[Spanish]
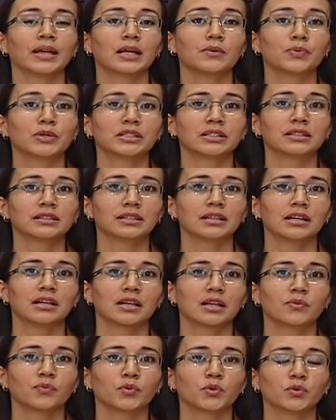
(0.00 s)
El presidente de
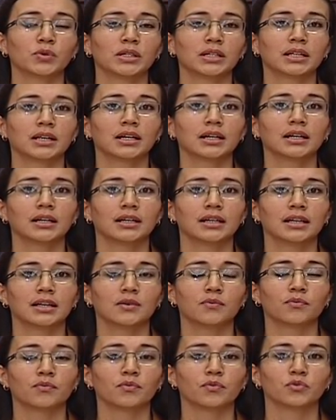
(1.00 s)
la República
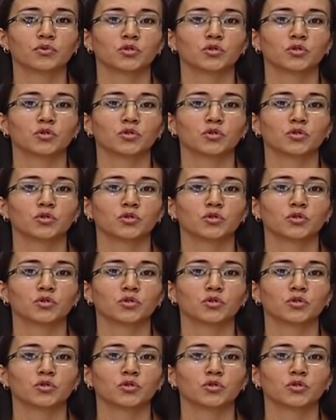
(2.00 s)
eh,